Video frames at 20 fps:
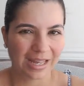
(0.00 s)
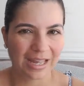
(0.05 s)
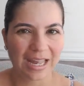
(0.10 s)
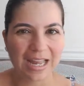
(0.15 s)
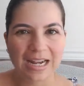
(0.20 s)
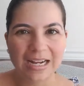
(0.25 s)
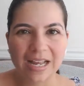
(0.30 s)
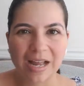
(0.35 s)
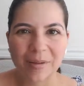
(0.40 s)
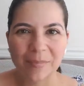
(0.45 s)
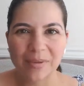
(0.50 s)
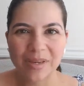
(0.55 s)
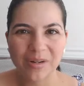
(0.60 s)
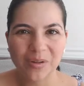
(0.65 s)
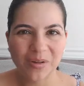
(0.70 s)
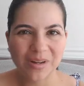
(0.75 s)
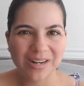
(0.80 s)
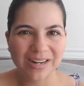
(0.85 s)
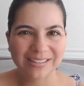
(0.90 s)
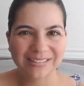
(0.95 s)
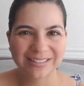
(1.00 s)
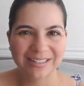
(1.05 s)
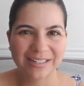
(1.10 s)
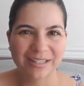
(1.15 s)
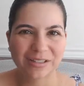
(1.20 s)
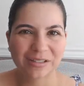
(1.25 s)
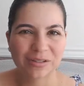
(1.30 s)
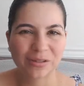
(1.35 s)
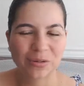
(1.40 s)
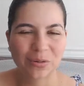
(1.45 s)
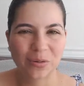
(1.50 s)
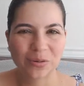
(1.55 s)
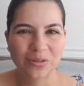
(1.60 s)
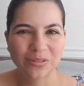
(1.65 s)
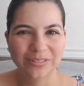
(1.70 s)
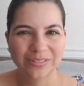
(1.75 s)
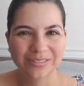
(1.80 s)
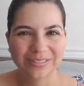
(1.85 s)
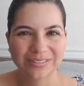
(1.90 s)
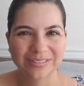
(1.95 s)
el camino de la
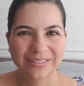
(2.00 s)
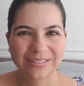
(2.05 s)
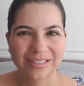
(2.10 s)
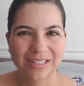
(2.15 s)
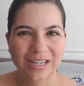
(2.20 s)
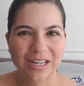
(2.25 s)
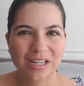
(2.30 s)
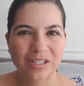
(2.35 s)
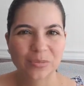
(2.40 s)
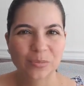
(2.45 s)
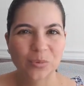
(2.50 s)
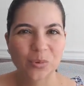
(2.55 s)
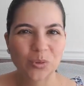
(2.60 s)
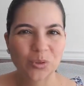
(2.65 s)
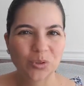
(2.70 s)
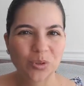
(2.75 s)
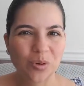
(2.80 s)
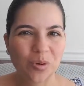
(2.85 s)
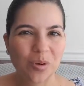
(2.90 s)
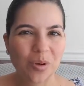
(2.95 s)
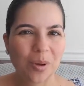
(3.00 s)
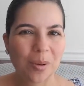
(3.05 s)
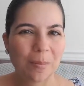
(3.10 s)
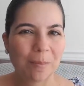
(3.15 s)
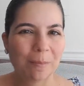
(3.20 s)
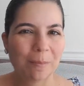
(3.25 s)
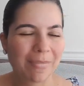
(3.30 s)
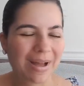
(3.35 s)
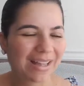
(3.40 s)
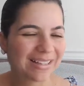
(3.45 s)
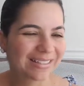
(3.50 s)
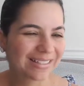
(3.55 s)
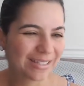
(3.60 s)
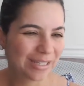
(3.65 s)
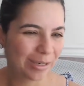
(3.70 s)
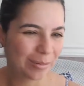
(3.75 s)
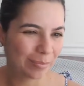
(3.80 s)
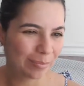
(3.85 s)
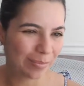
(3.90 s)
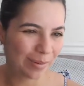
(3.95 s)
sanación es mucho más
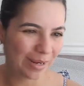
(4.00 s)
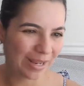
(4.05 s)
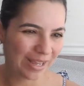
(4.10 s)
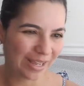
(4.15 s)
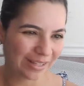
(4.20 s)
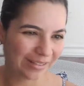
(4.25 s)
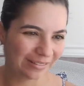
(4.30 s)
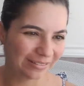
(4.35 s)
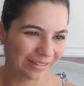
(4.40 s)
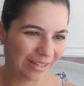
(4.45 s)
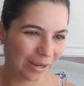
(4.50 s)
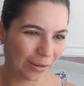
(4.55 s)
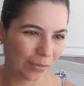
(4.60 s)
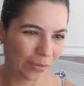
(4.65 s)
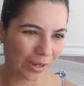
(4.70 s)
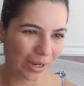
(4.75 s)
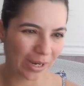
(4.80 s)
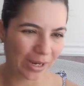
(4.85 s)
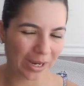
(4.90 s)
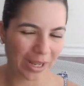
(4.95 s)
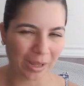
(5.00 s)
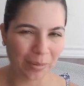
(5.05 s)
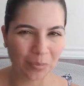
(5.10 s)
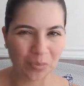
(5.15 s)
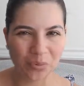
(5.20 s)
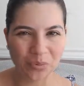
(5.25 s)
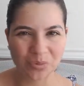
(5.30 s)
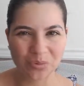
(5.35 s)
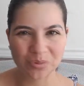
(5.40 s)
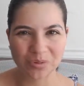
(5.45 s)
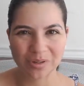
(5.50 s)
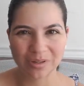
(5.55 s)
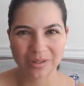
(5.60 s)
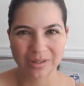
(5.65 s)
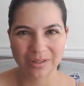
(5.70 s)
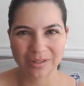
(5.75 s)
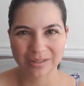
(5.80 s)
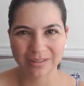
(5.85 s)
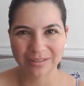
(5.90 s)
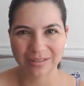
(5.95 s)
simple de lo que creemos.
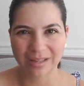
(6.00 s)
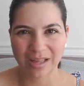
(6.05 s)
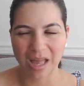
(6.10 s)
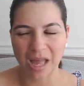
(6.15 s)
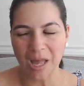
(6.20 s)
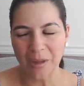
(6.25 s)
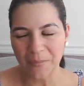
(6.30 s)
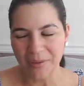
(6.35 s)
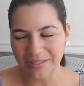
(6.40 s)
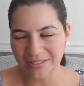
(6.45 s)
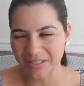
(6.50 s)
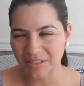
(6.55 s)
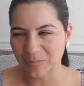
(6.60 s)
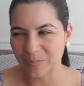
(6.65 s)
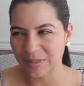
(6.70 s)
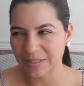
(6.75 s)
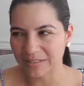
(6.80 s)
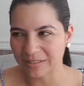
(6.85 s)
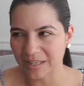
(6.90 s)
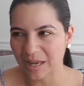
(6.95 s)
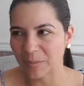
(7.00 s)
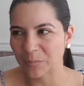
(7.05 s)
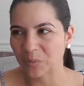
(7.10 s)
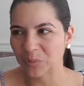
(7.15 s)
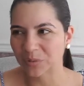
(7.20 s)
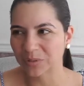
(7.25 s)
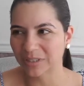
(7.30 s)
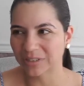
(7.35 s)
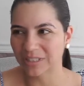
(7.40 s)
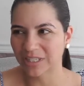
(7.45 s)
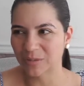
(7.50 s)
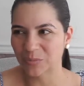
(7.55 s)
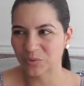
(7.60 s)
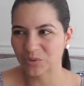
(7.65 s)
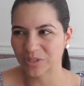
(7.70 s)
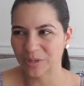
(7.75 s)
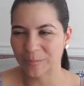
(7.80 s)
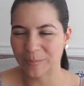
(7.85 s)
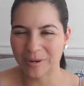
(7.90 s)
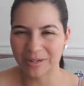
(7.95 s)
A veces pensamos que
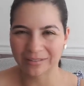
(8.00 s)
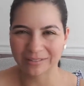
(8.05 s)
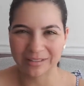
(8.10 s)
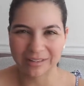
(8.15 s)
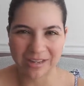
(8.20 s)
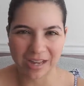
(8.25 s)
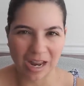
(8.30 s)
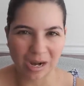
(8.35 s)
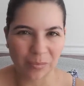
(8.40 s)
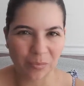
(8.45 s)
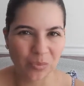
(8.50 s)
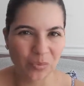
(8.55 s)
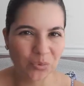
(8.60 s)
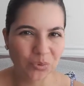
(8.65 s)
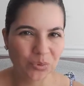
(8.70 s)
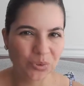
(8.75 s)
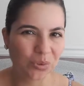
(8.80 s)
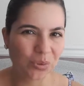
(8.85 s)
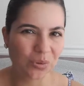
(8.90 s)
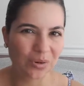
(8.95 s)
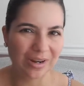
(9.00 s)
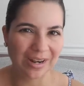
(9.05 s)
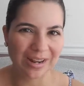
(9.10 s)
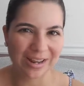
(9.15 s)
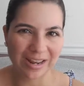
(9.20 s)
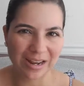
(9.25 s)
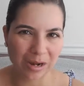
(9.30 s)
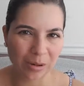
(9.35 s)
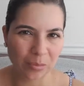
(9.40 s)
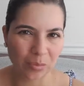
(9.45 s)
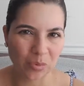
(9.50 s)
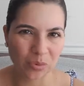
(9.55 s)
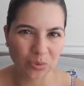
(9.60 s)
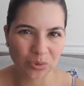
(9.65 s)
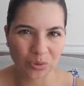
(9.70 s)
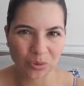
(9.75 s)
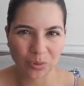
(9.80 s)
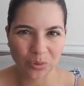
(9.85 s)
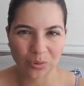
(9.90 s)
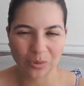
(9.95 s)
tenemos que practicar mucho, leer
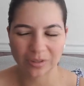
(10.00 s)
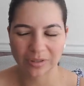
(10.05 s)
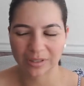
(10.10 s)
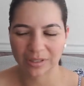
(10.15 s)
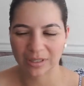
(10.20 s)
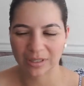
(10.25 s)
mucho.